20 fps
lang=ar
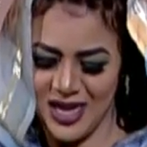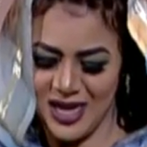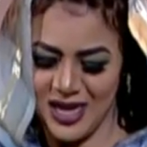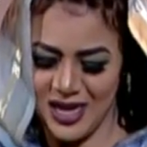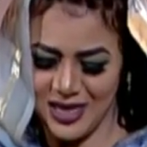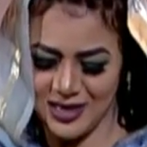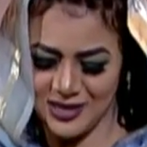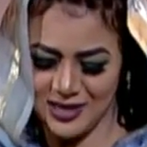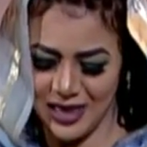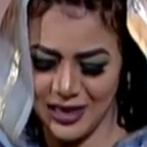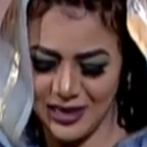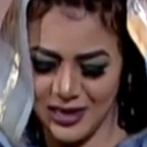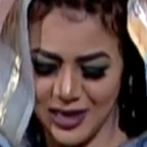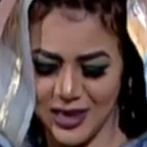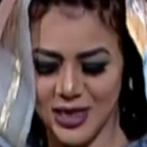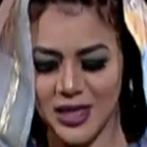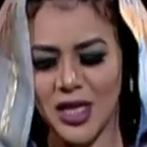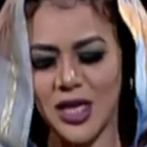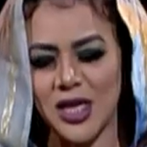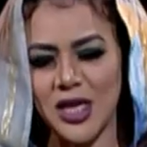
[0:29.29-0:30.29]
آه، سعيدة
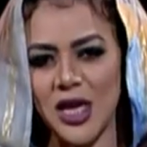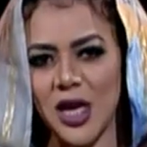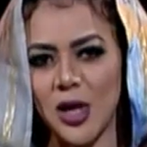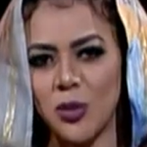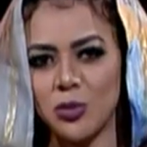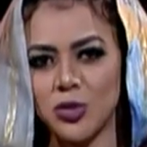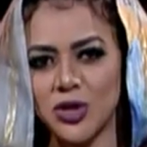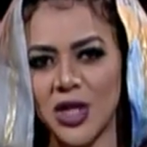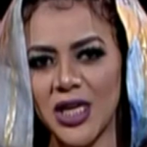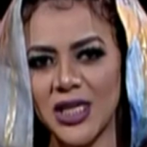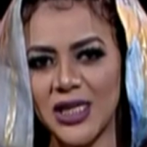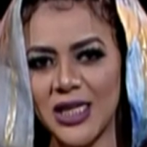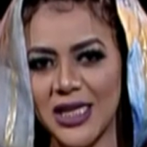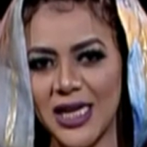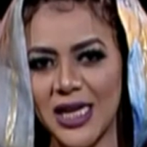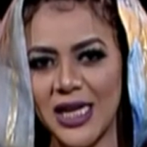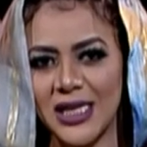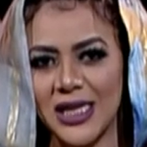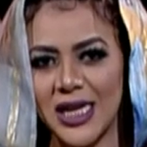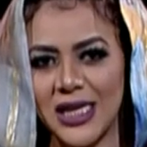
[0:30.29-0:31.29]
جدا
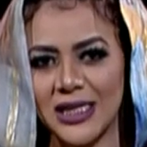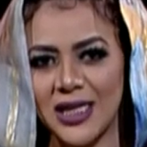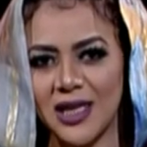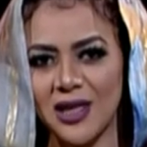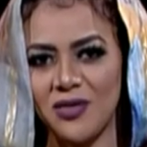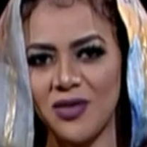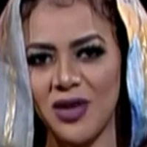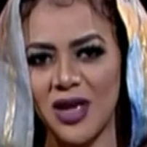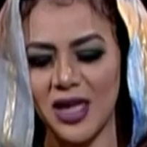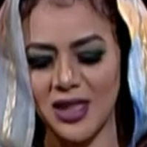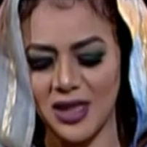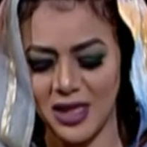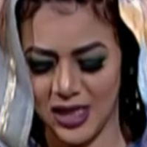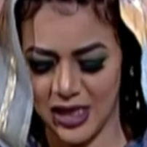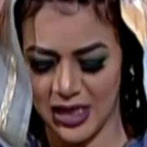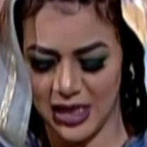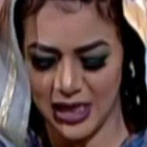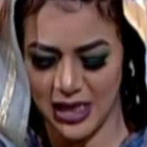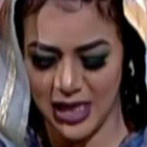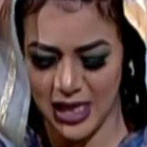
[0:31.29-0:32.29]
مشاهدينا أن ألتقي في
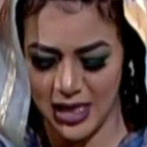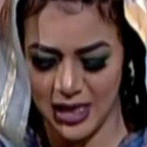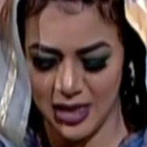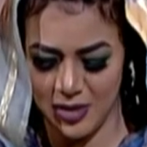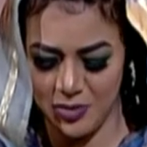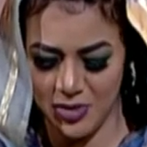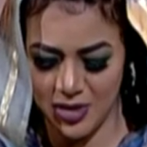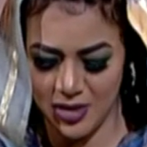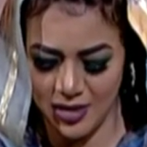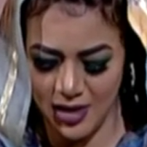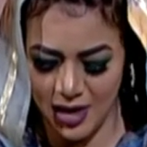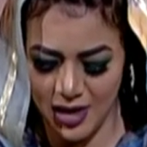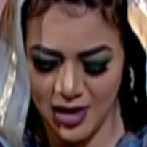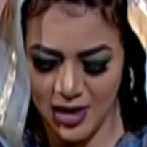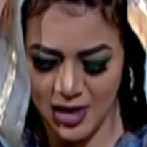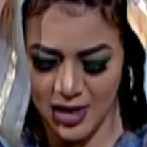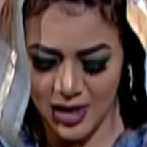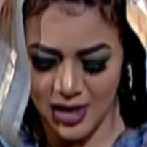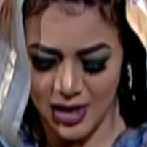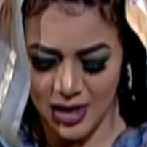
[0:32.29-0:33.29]
هذه المرة
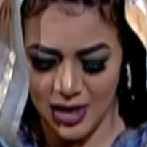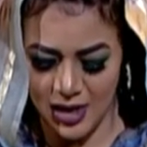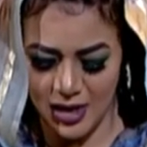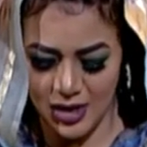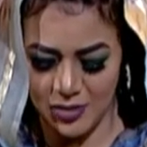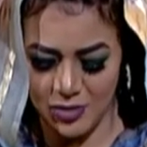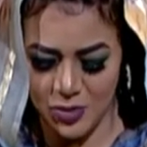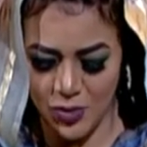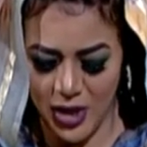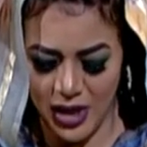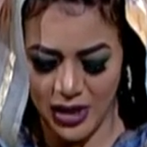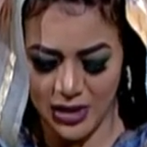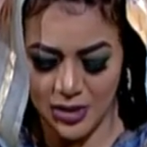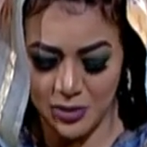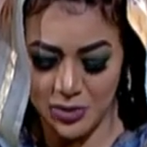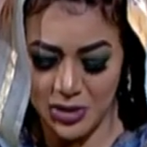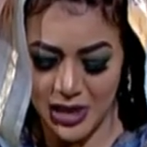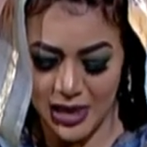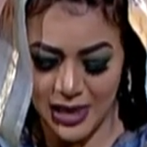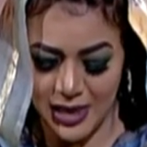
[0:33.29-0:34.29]
آه، بواحدة
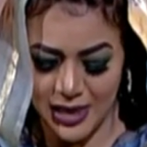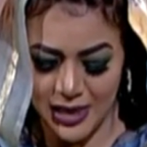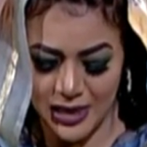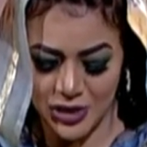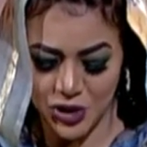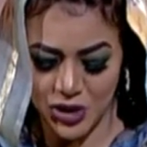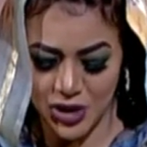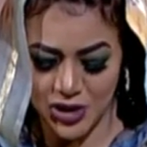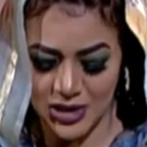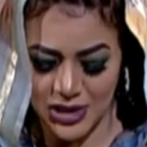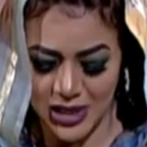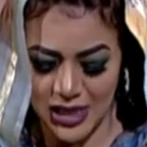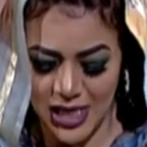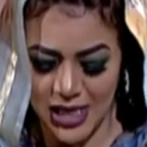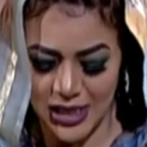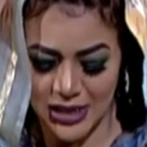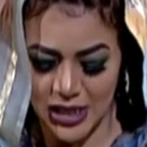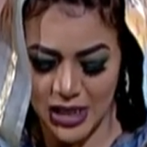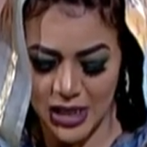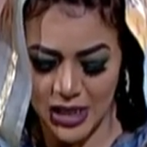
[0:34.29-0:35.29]
من
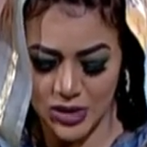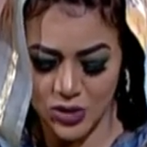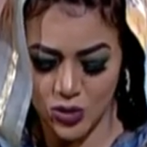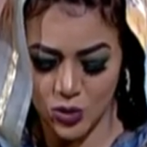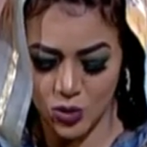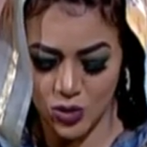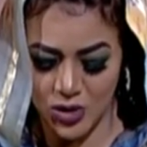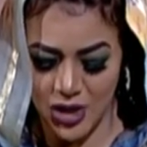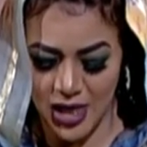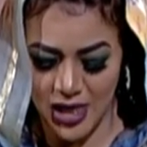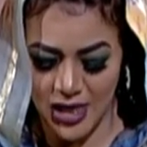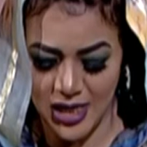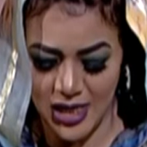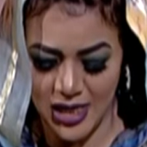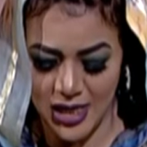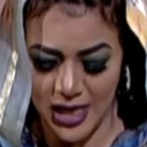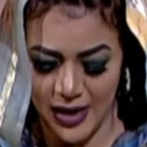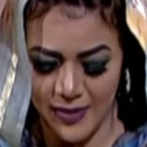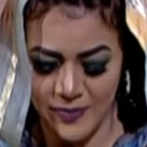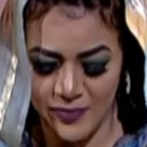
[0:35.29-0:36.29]
الشخصيات
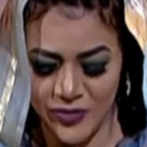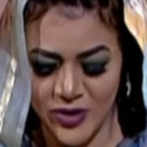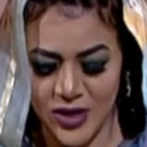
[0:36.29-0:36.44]
السودانية